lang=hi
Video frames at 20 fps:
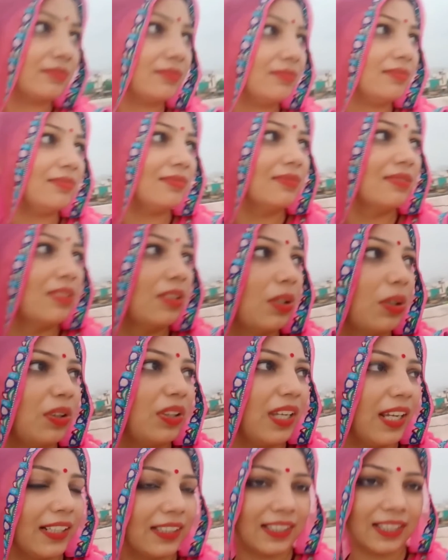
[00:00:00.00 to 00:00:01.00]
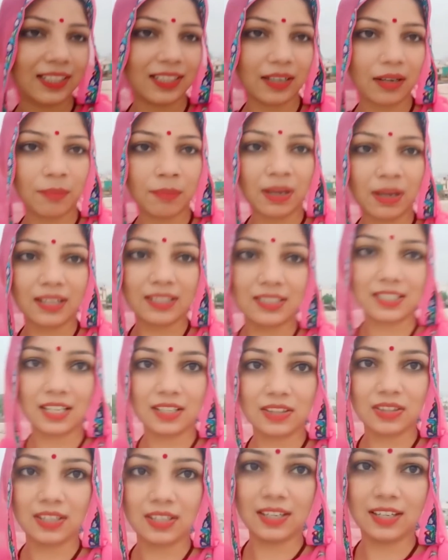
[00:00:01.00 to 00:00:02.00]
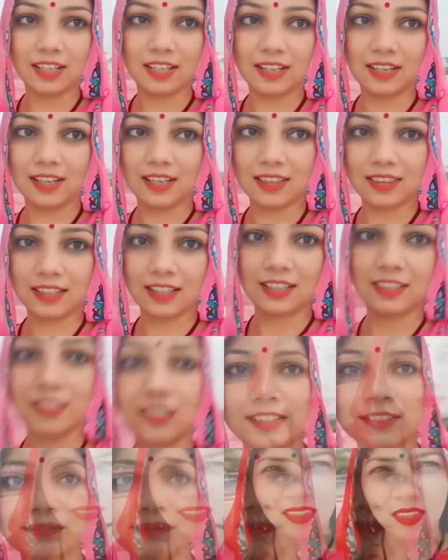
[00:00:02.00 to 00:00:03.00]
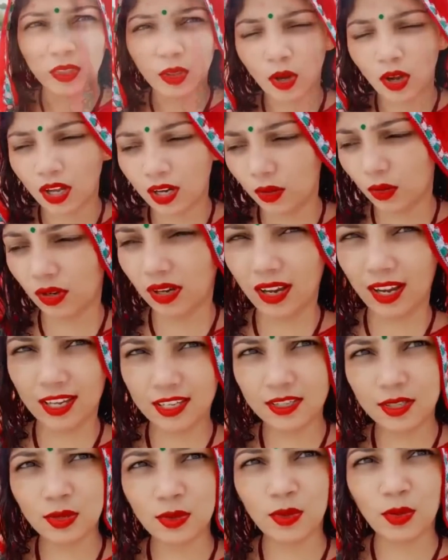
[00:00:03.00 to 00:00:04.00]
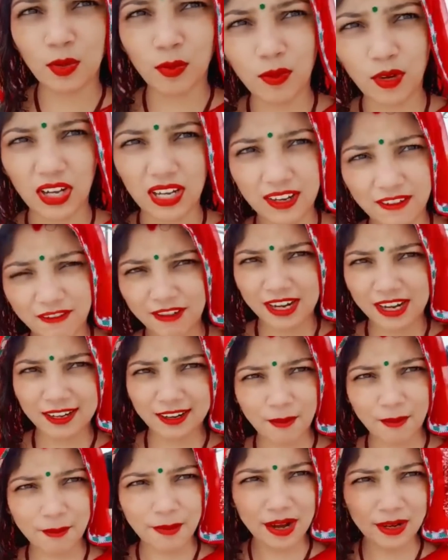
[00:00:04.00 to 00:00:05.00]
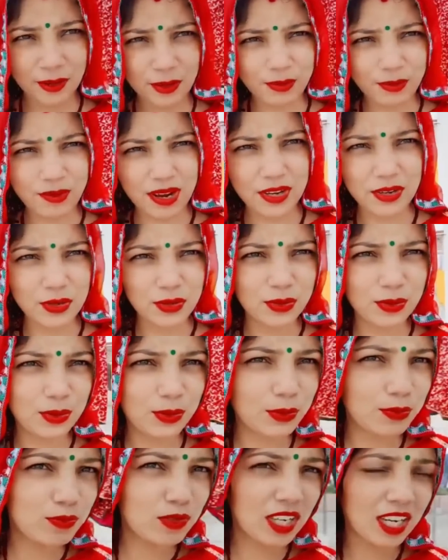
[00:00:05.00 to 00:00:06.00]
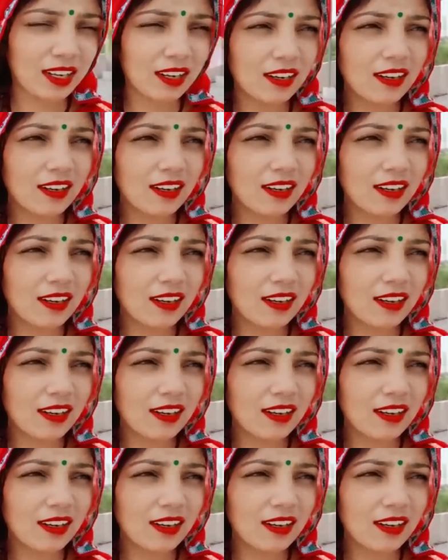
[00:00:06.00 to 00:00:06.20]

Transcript: तो देखते हैं देखो बारिश आती है नहीं आती आज हेलो गाइस गुड मॉर्निंग वेलकम बैक टू माय यूट्यूब चैनल